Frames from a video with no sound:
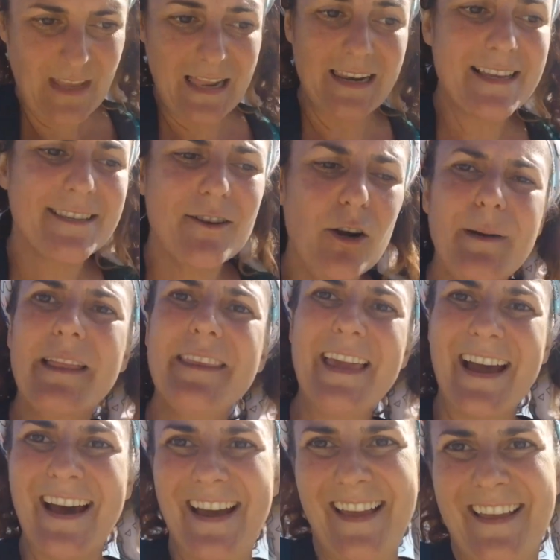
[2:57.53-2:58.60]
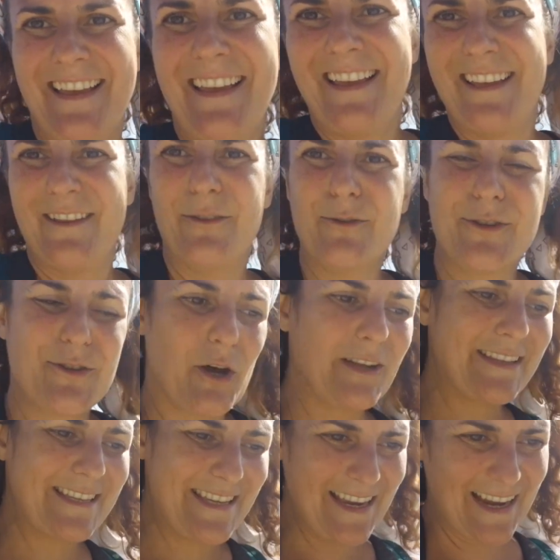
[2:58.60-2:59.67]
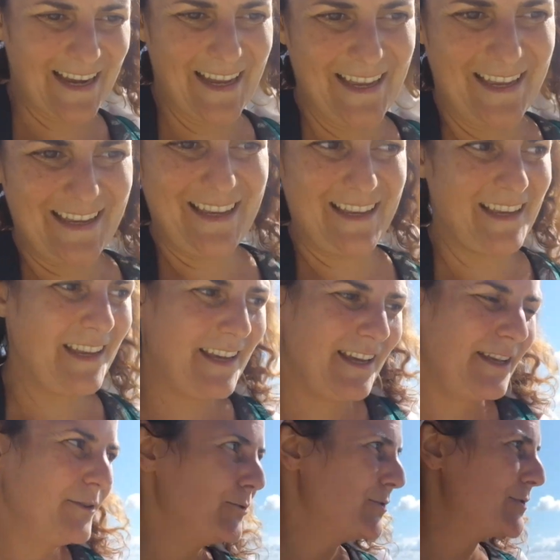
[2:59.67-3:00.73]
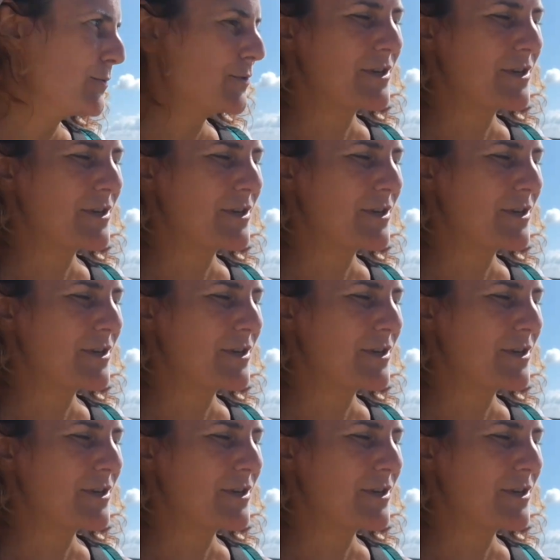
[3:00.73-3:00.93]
la seule manière de sortir de ce